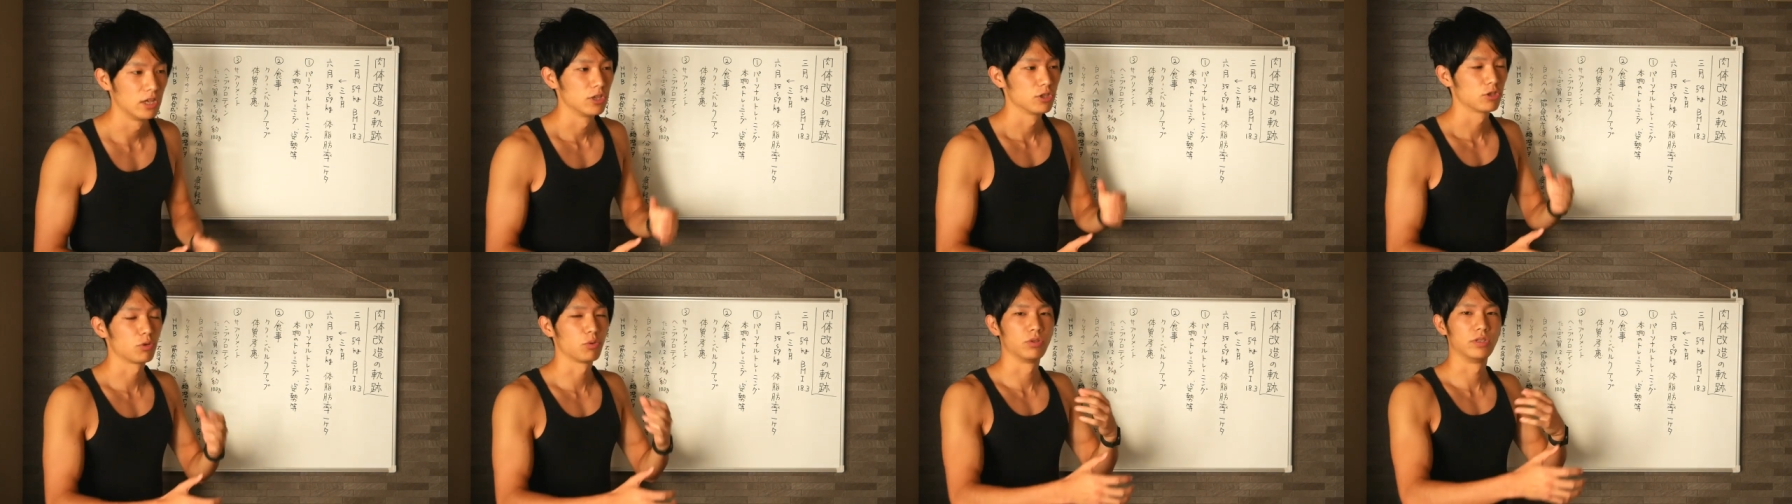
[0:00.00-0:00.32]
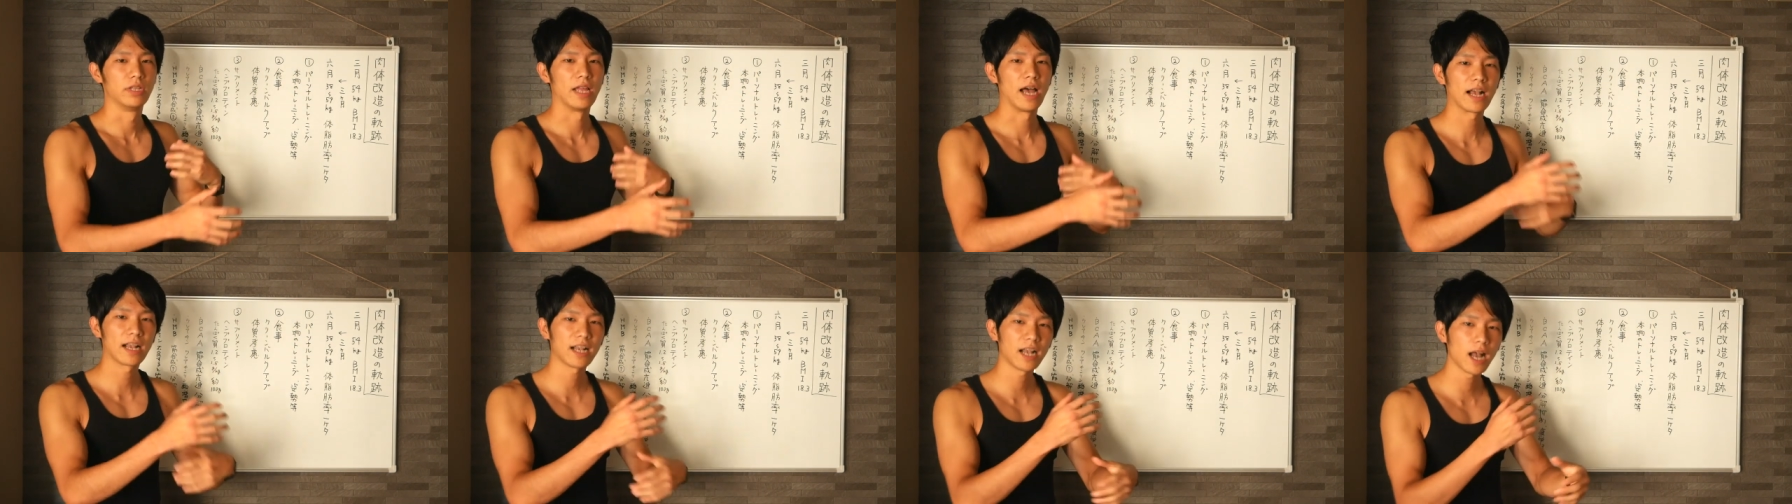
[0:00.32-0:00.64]
その
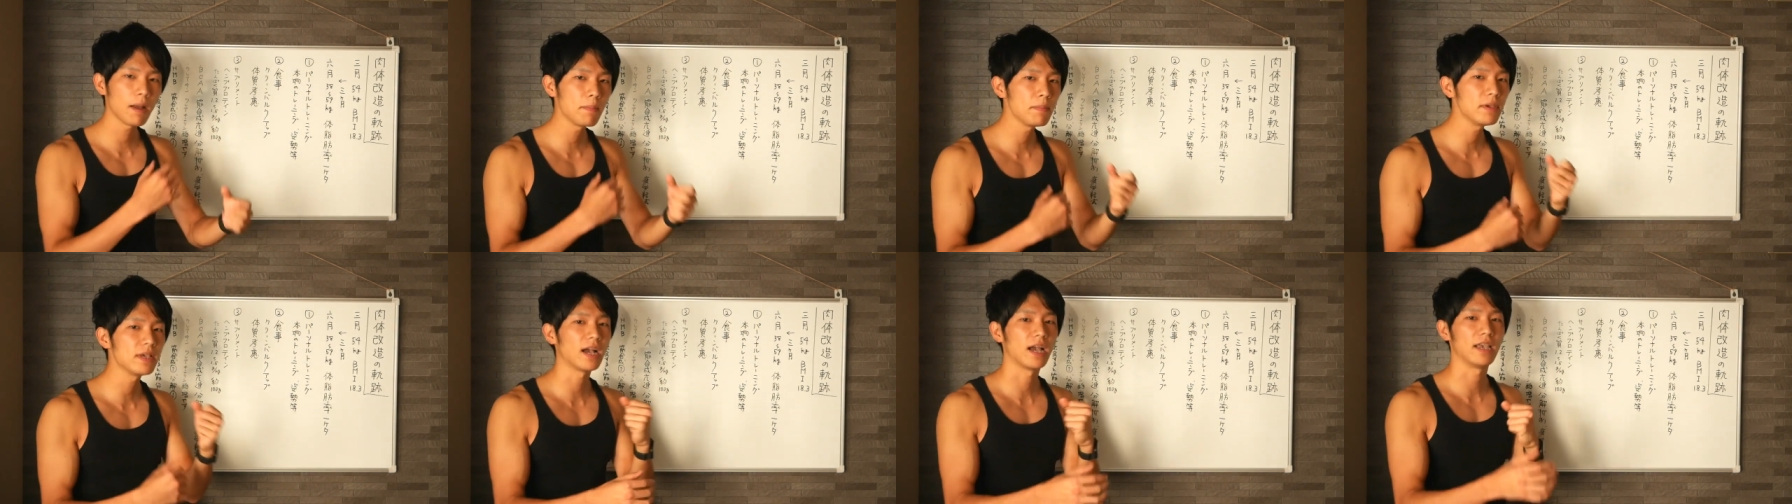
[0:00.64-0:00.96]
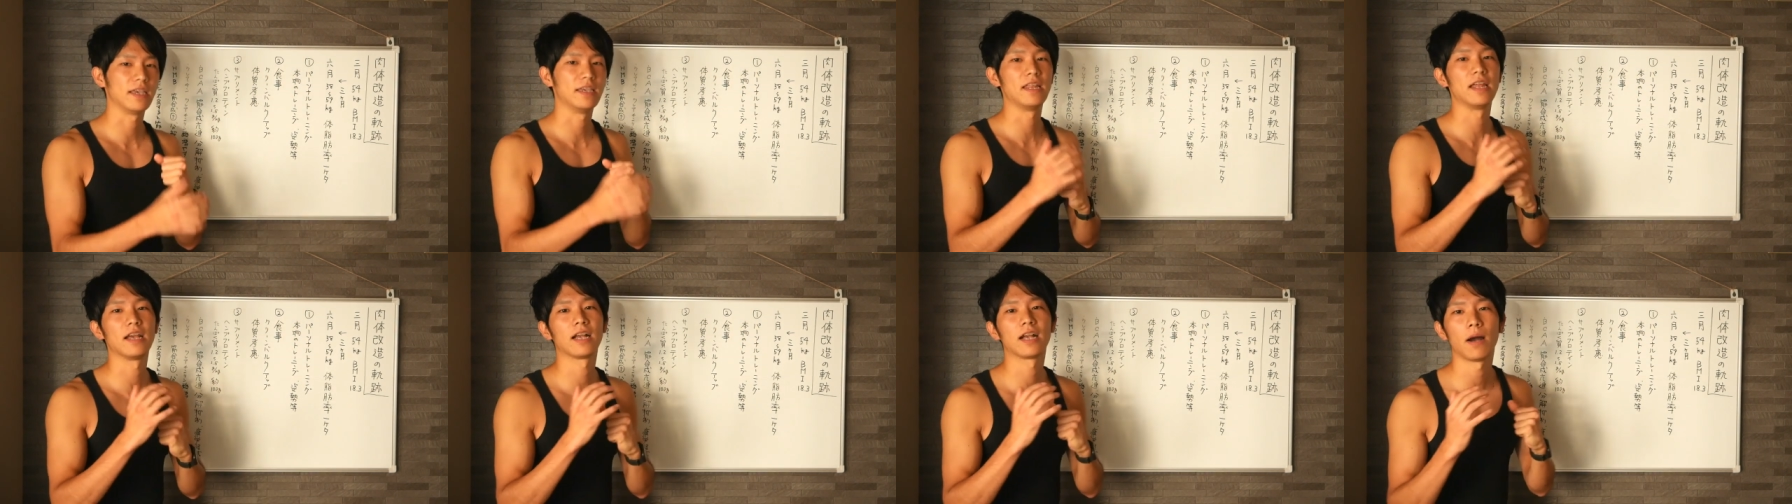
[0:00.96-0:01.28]
中身が
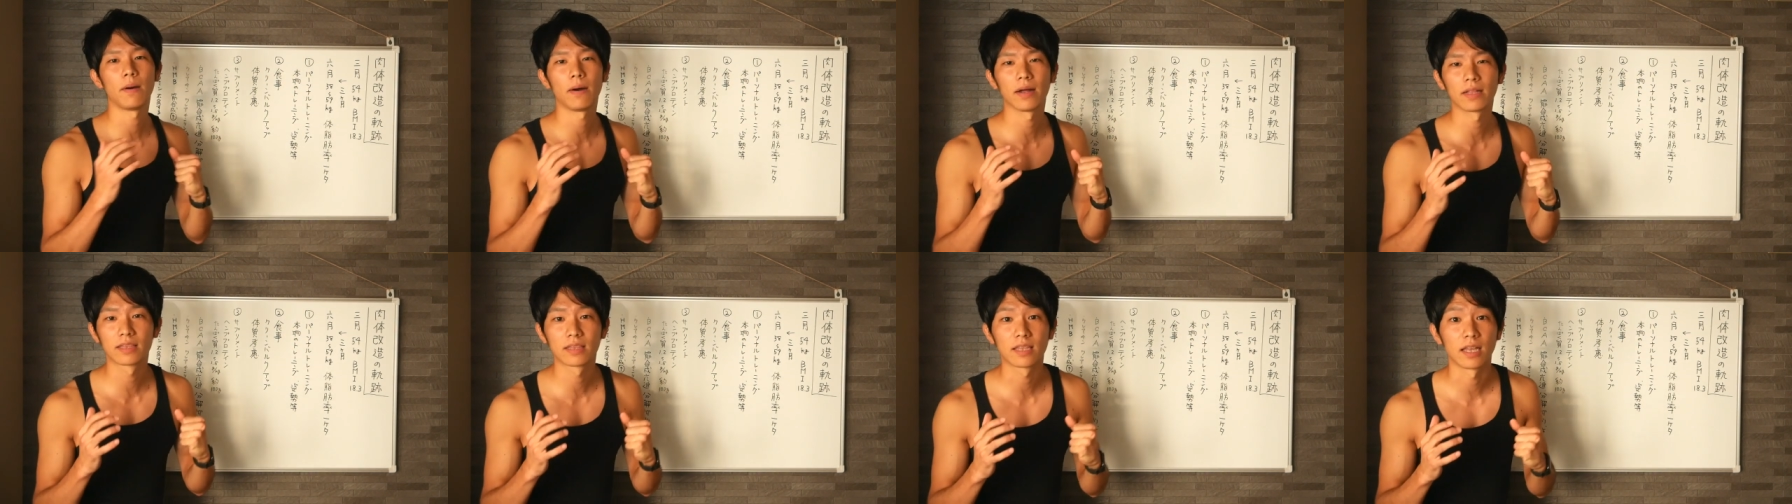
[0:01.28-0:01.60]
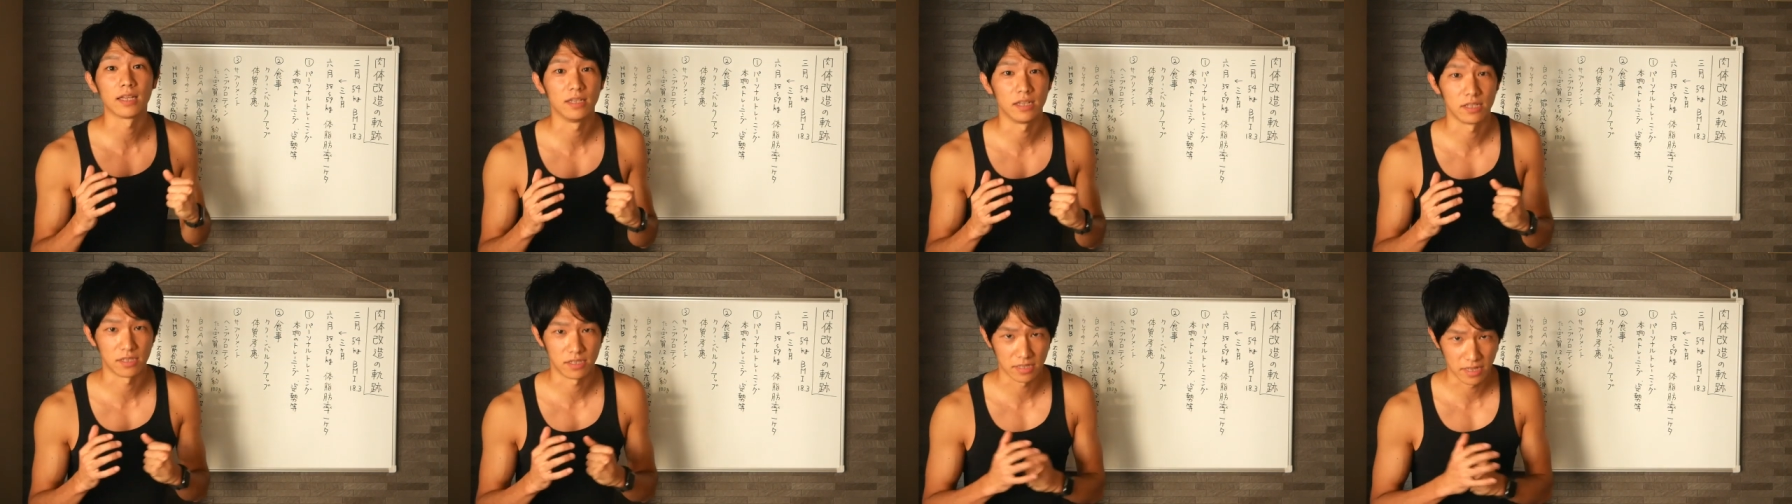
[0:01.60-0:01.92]
入れ替わっ
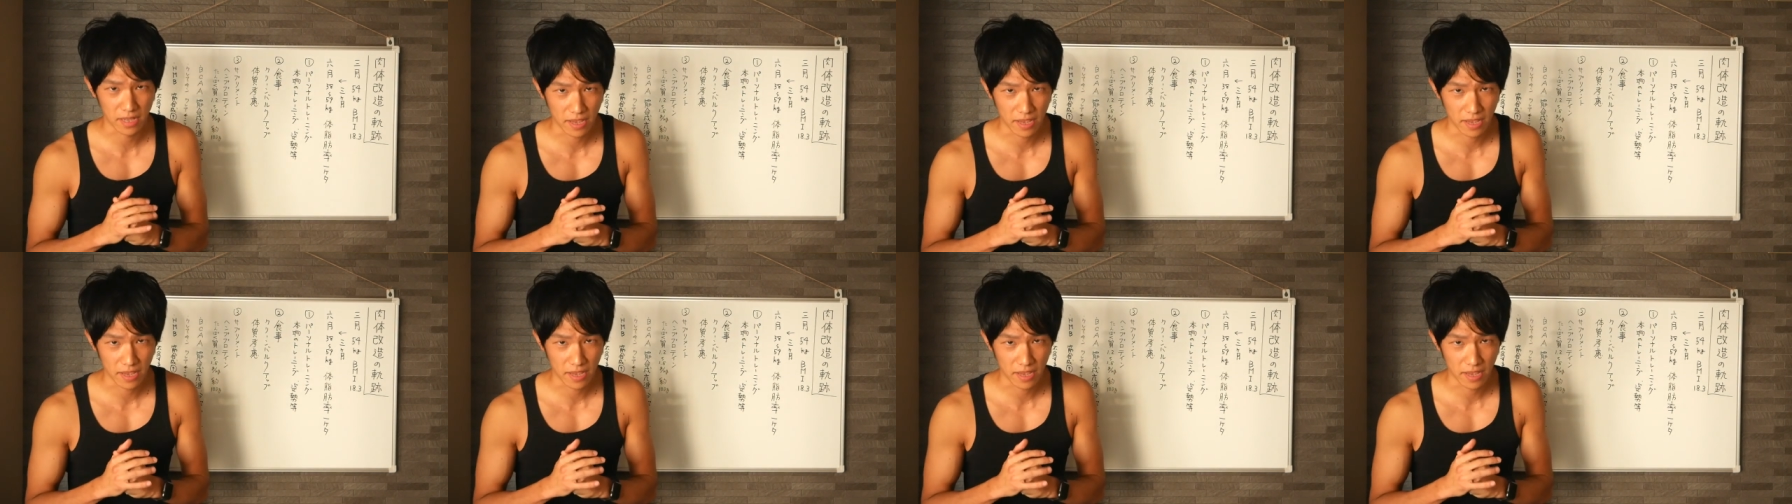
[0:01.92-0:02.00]
たんです